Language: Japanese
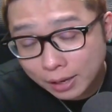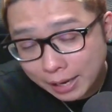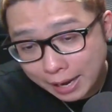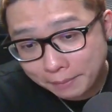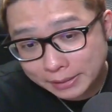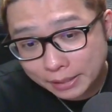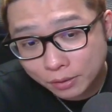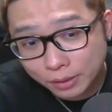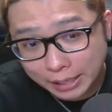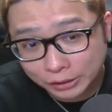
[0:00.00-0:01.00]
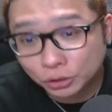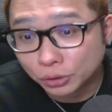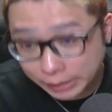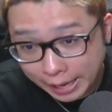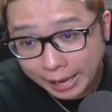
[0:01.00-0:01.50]
えー、目線を、えー、
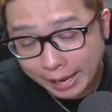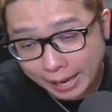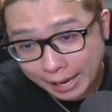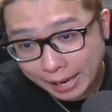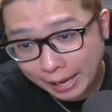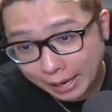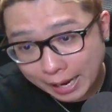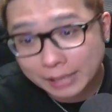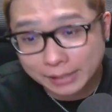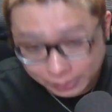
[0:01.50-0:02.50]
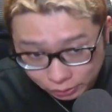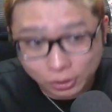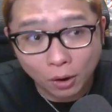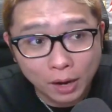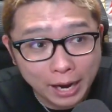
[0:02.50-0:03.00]
修正、えー、改善する
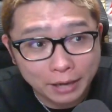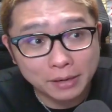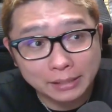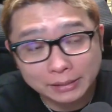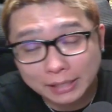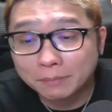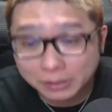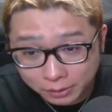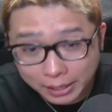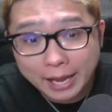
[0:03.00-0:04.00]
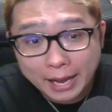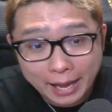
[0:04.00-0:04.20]
という感じになりますので、